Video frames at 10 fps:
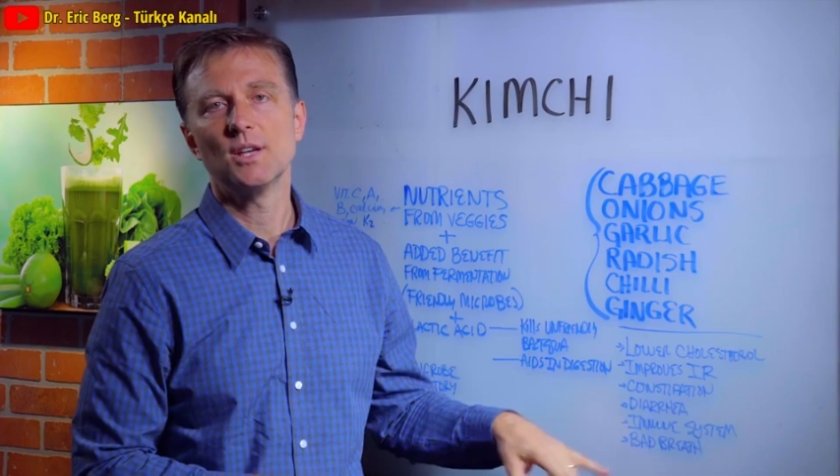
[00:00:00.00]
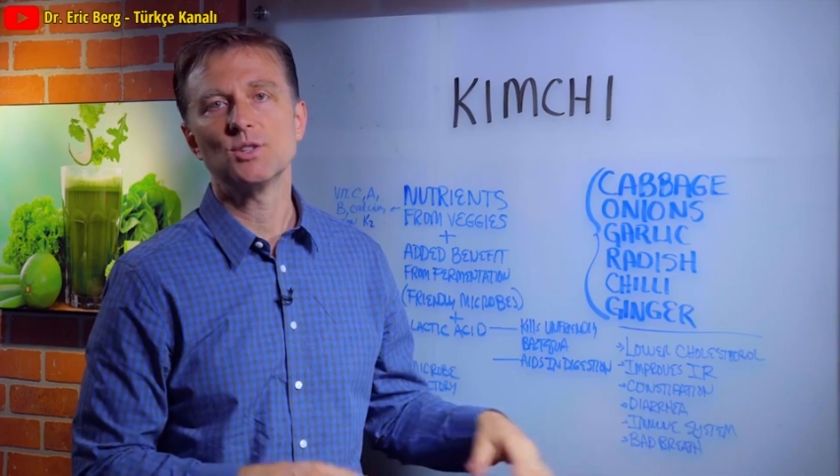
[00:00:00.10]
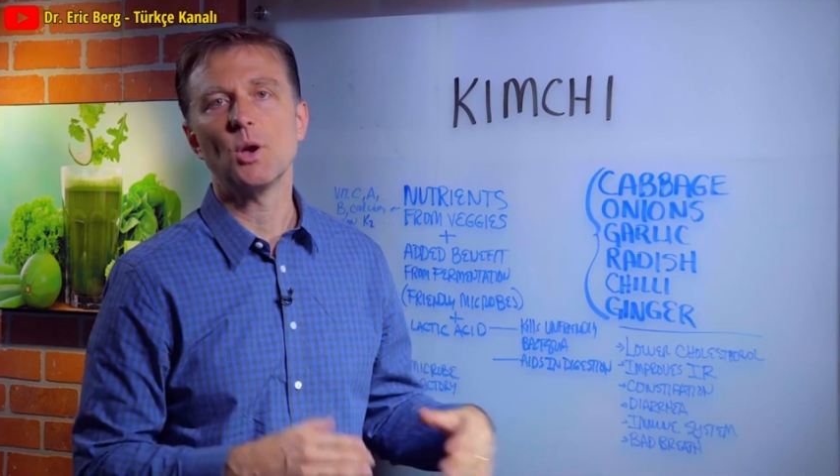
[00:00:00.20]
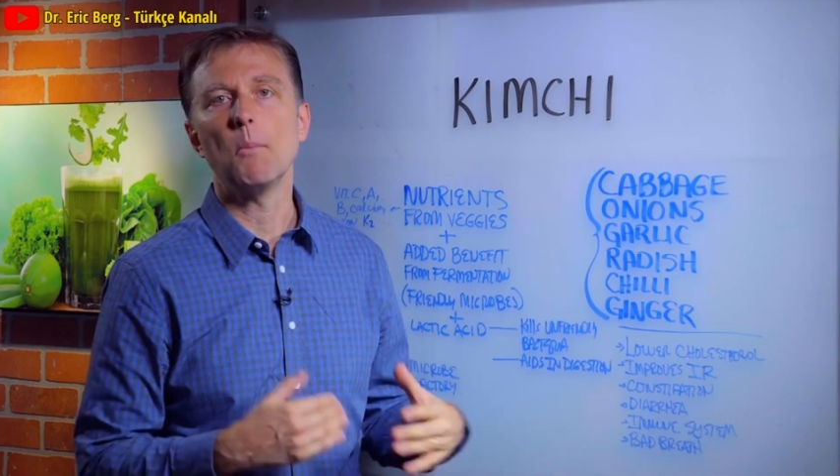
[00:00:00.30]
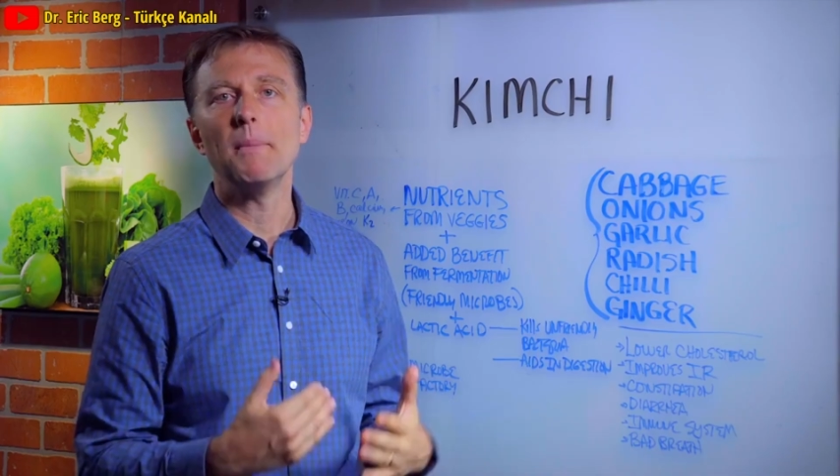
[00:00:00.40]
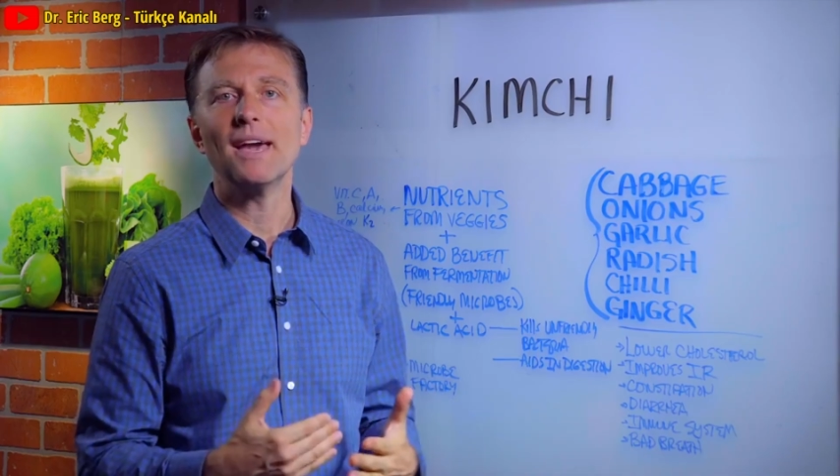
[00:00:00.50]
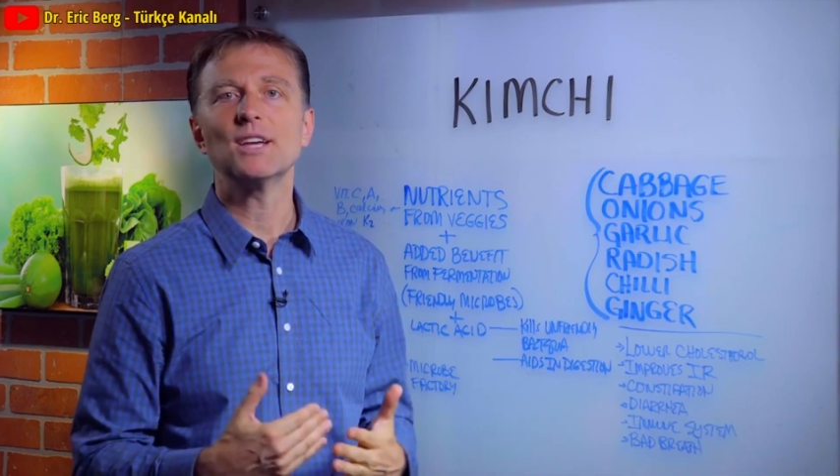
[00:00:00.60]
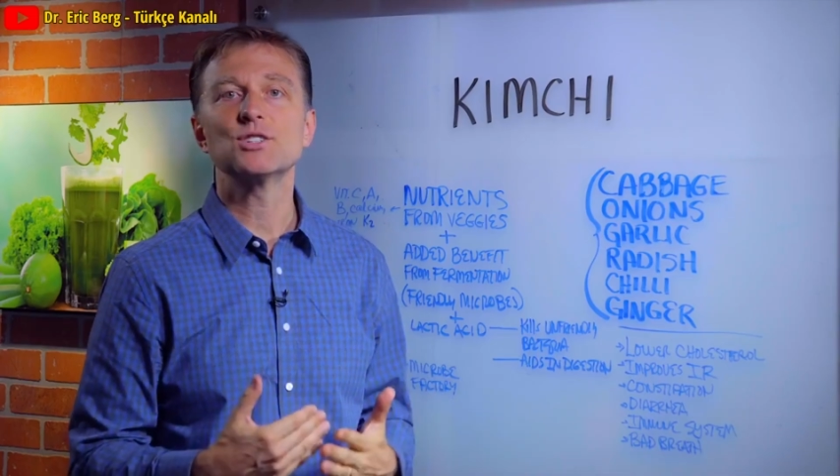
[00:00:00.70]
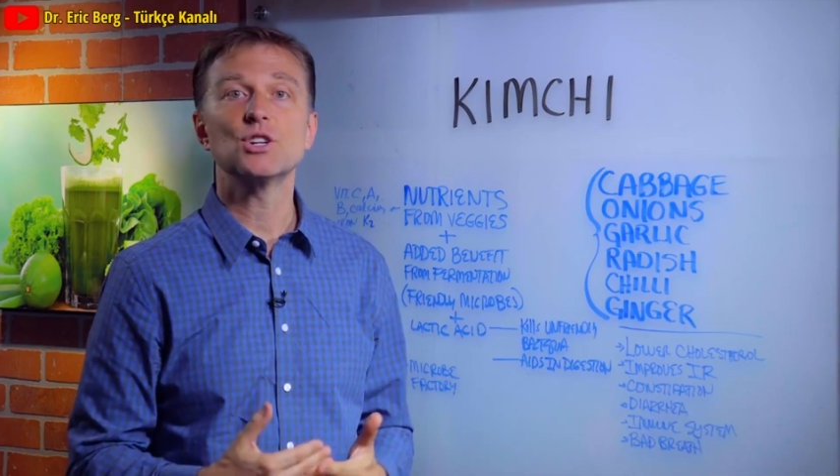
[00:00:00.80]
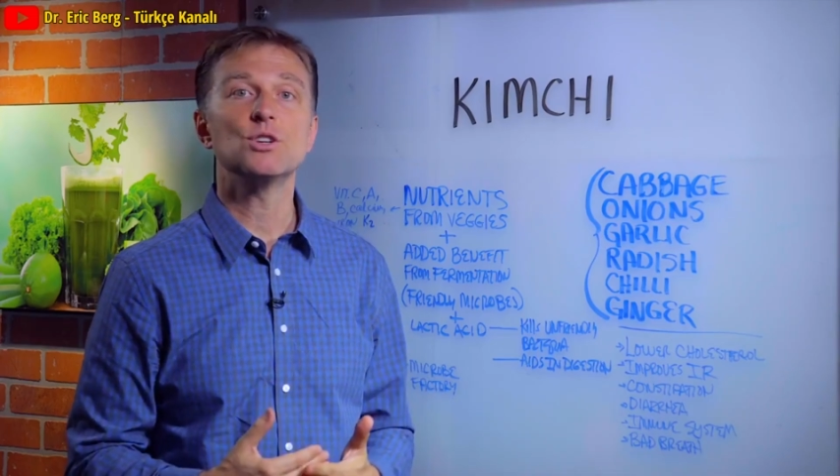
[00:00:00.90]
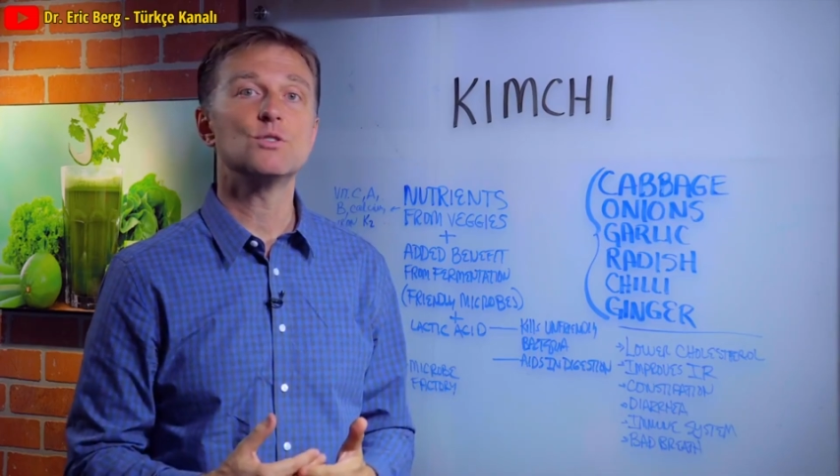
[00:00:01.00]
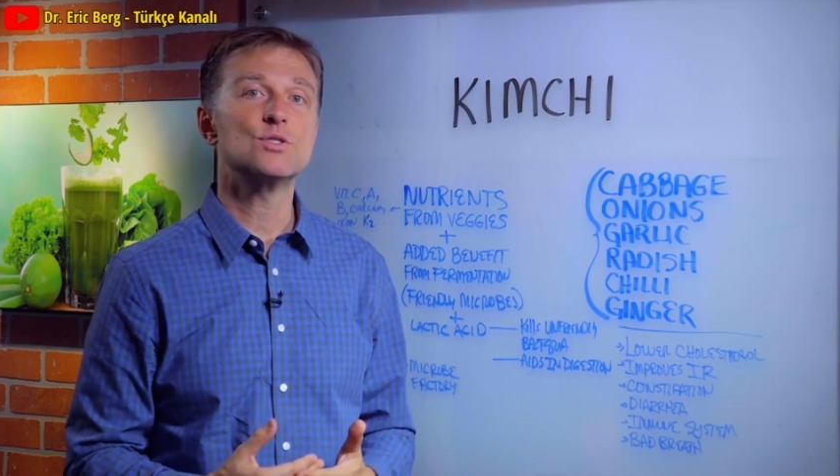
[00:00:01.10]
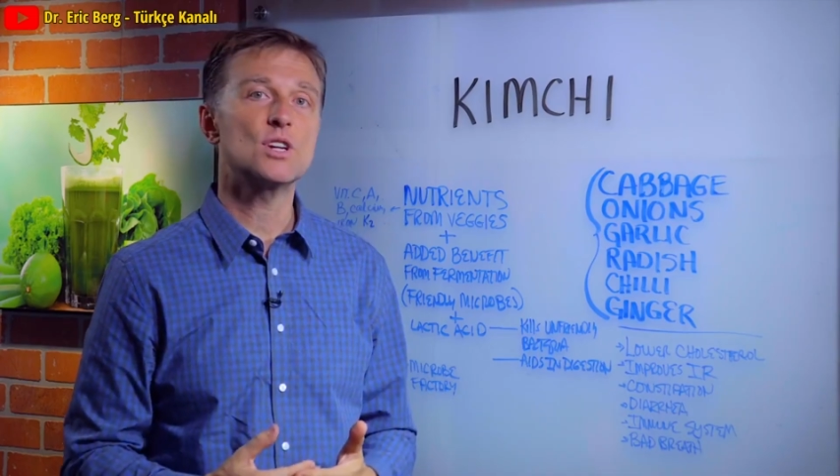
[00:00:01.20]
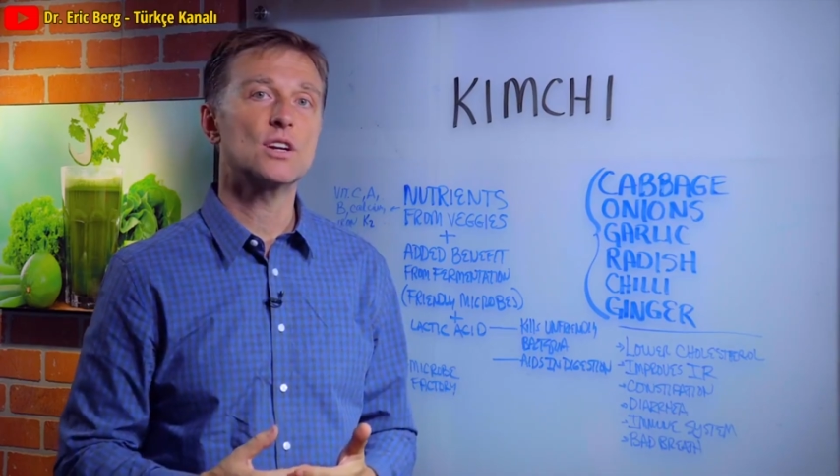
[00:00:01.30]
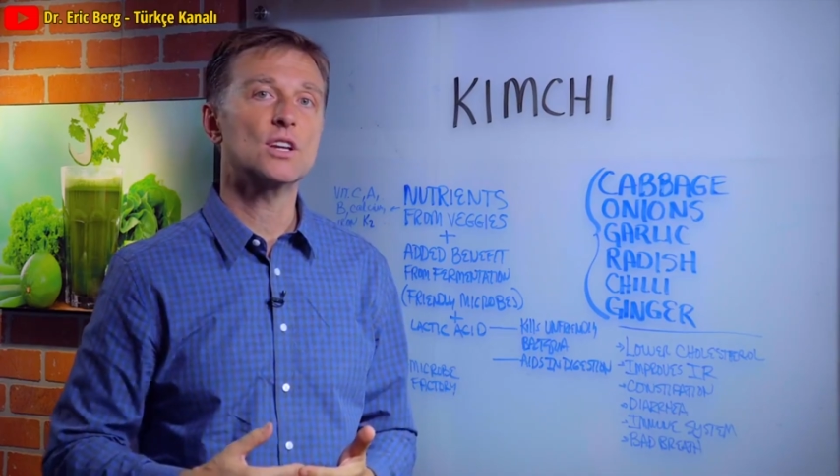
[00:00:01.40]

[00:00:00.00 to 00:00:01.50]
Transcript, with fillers: Bu nedenle diyetinize